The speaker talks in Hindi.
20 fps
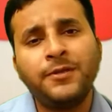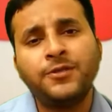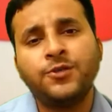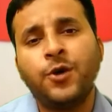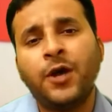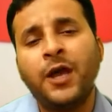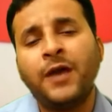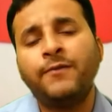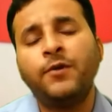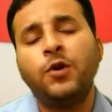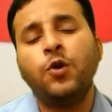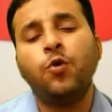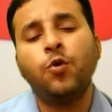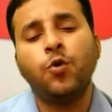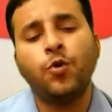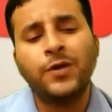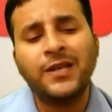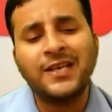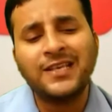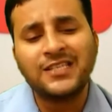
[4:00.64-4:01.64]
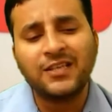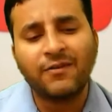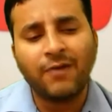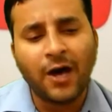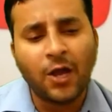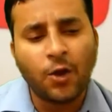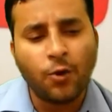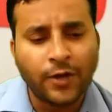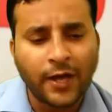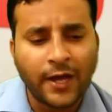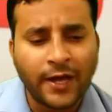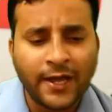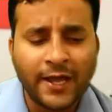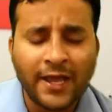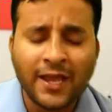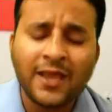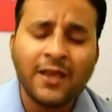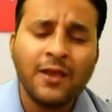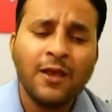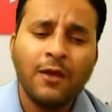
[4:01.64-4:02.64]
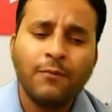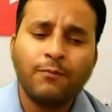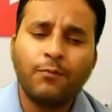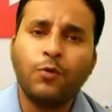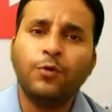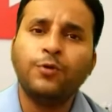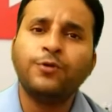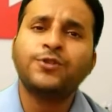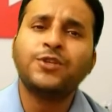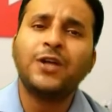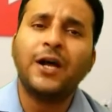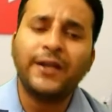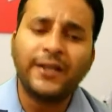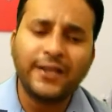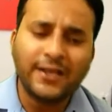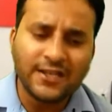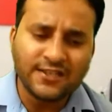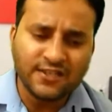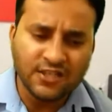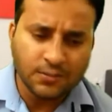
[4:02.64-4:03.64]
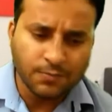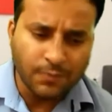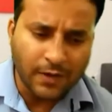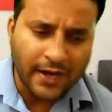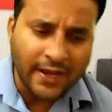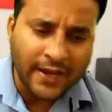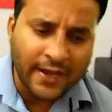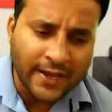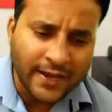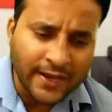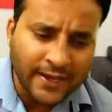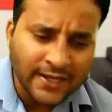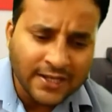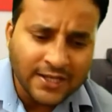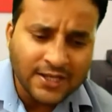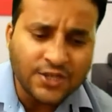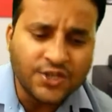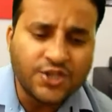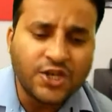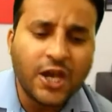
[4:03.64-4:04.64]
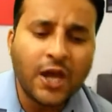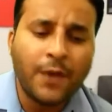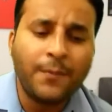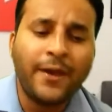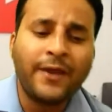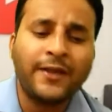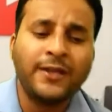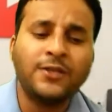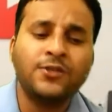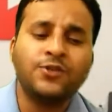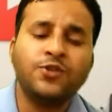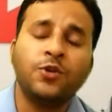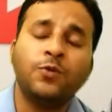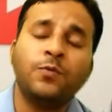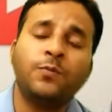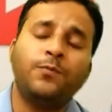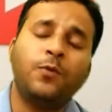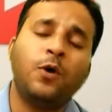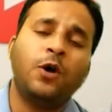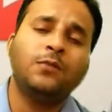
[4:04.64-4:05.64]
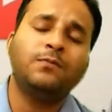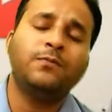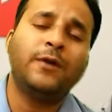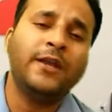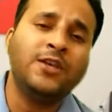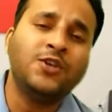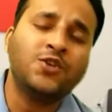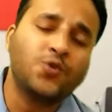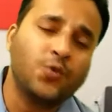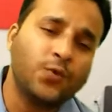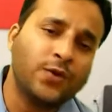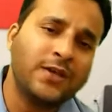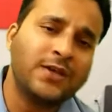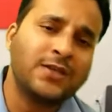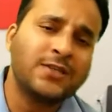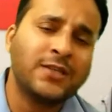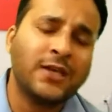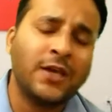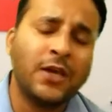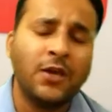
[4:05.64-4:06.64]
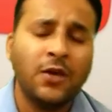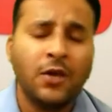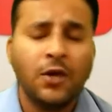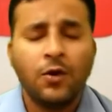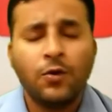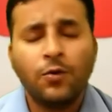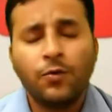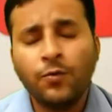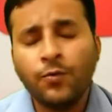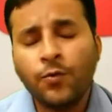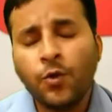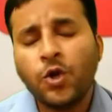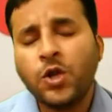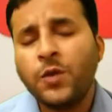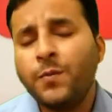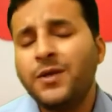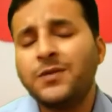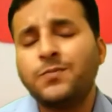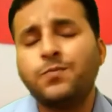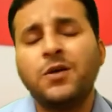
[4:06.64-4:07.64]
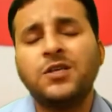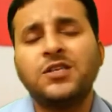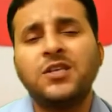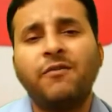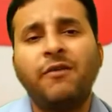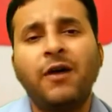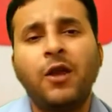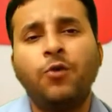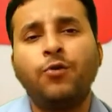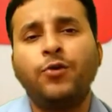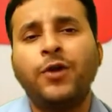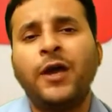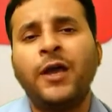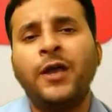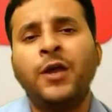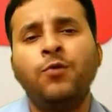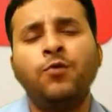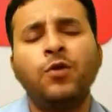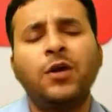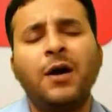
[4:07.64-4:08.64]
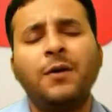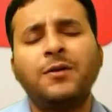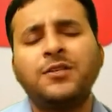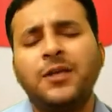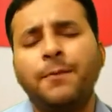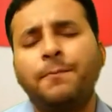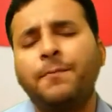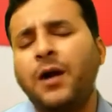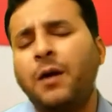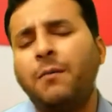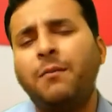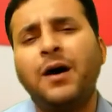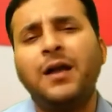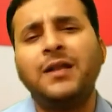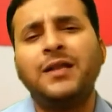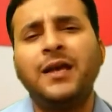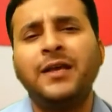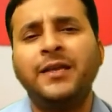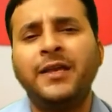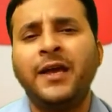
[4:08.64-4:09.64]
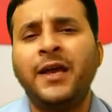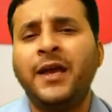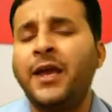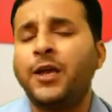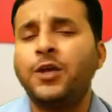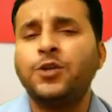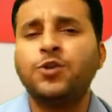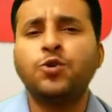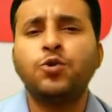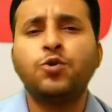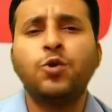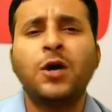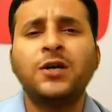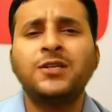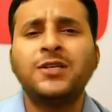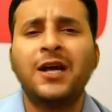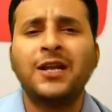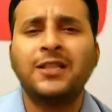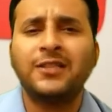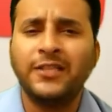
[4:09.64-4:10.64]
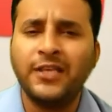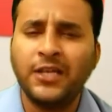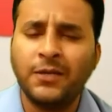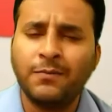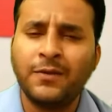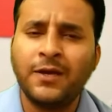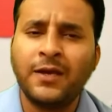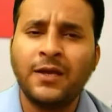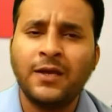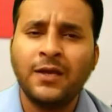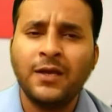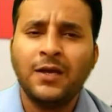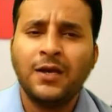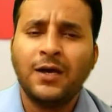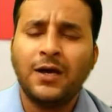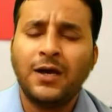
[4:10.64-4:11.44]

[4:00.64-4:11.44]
भी जो है वो लोगों ने सवाल उठाए हैं पोस्ट आर्टिकल्स इसमें आए हैं जिया मैनन जो बहुत बड़ी हिस्टोरियंस हैं उन्होंने भी इस पर सवाल उठाए हैं उनका सबका मानना यह है कि जो 2003 में